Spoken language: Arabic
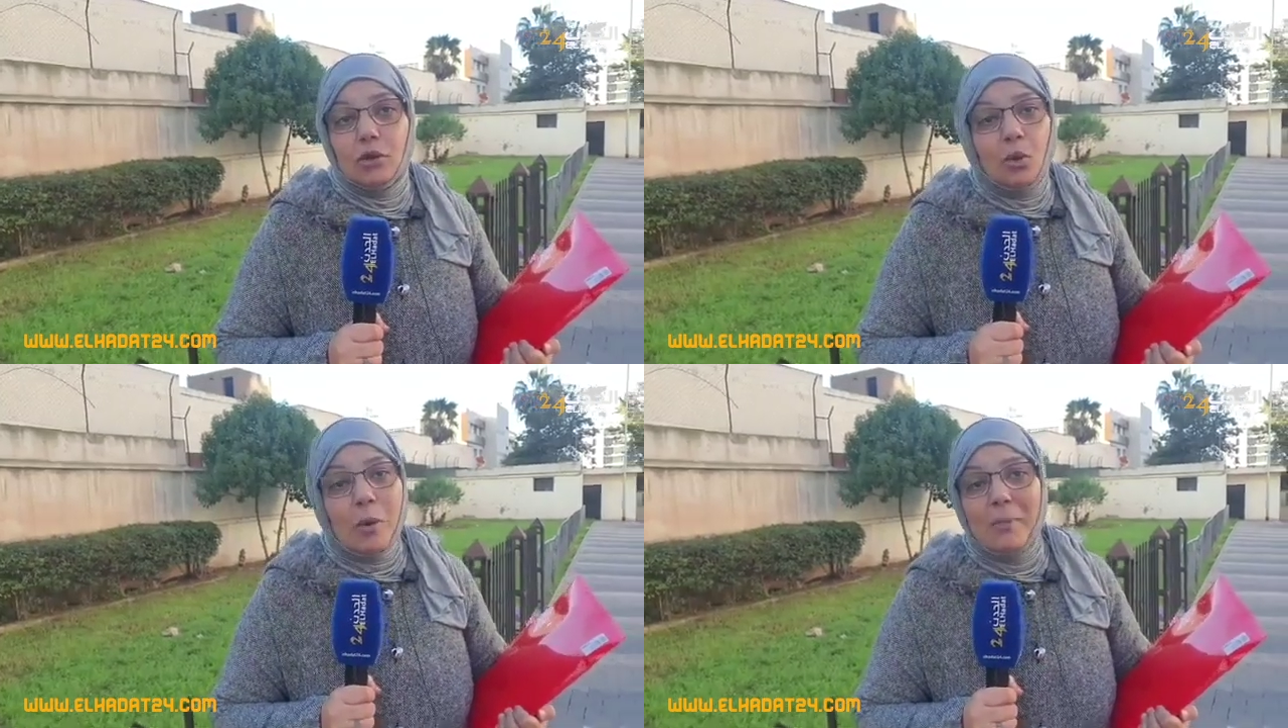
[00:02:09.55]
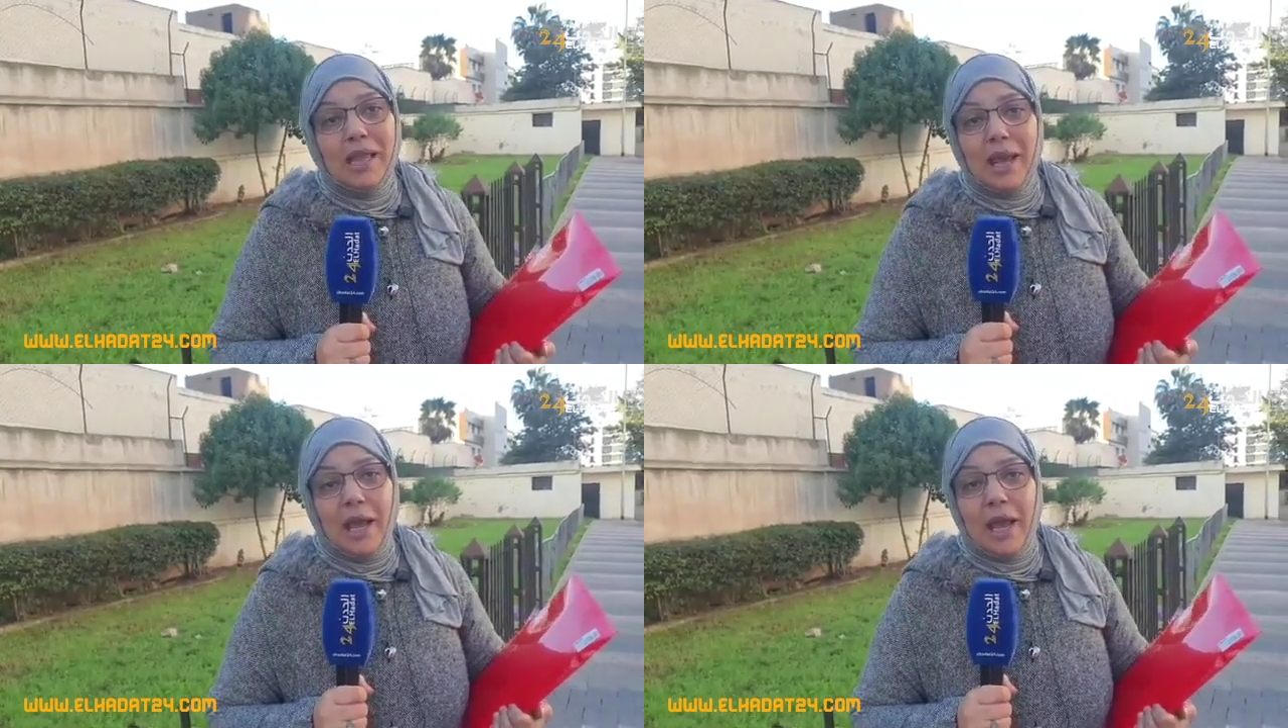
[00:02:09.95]
هو ما
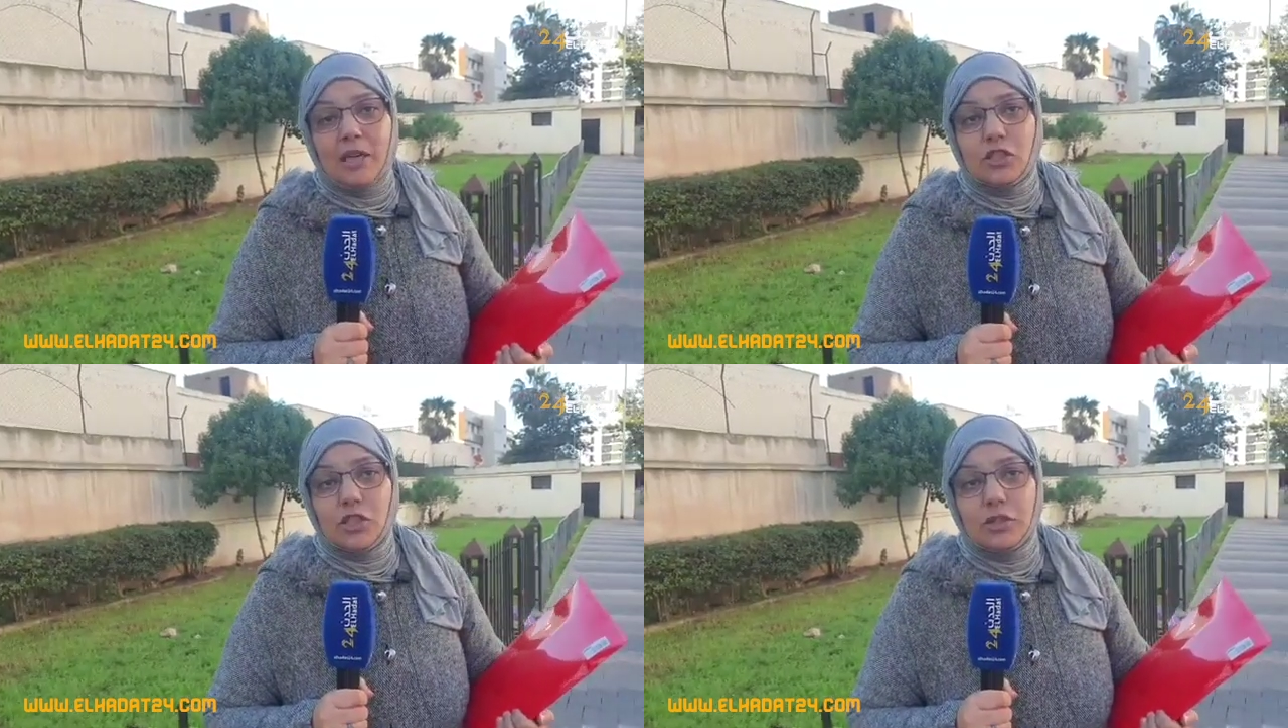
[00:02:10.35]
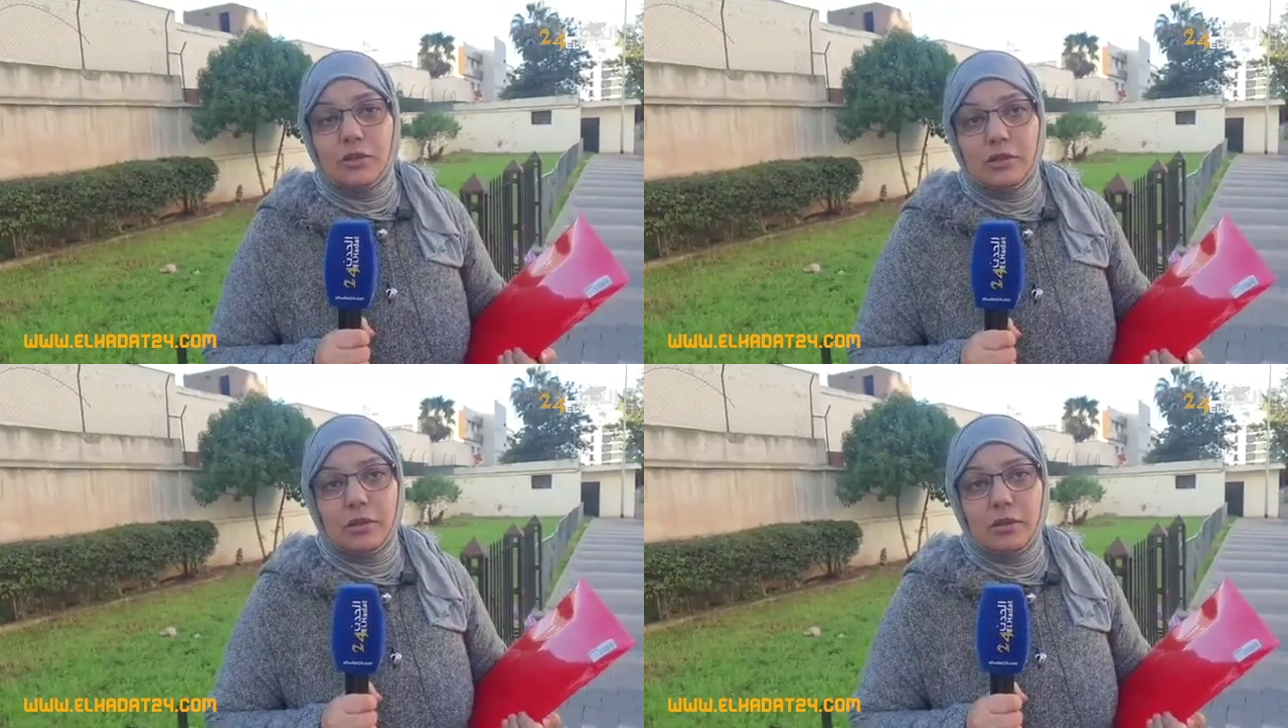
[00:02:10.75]
دارهاش
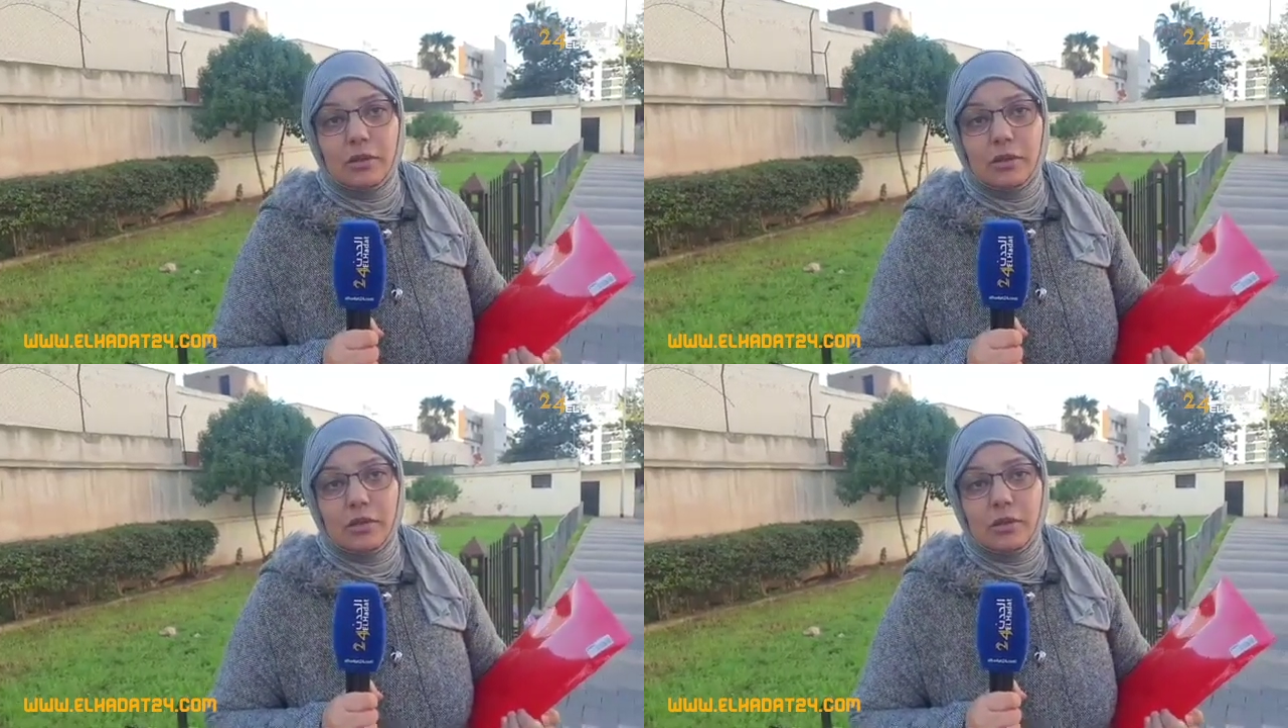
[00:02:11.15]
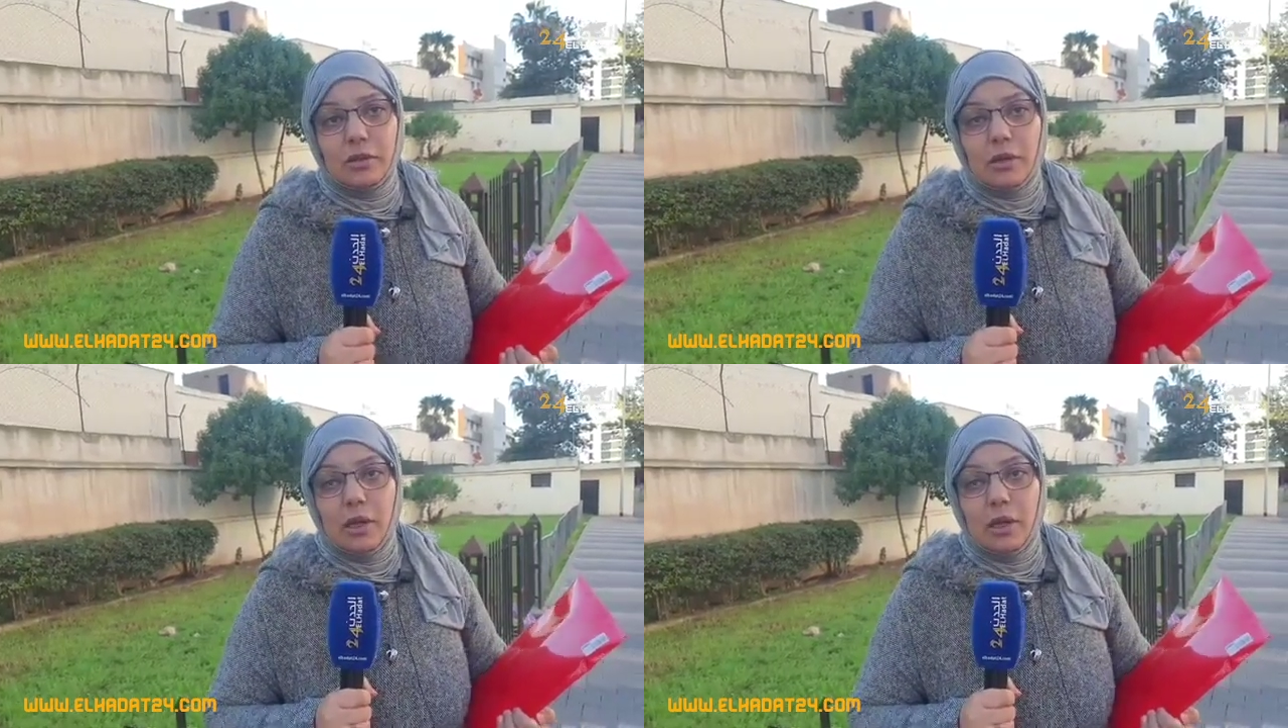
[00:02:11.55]
ولكن انت عندك خبره